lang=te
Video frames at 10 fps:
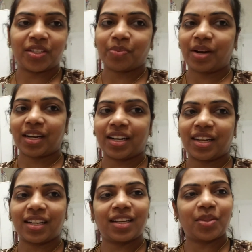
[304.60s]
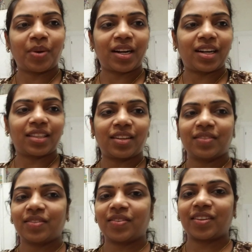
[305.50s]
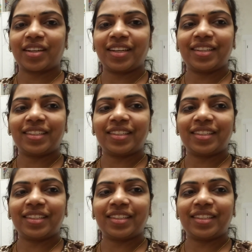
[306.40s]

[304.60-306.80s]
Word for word: విషయం మాట్లాడాలి అది మాట్లాడతాను ఓకే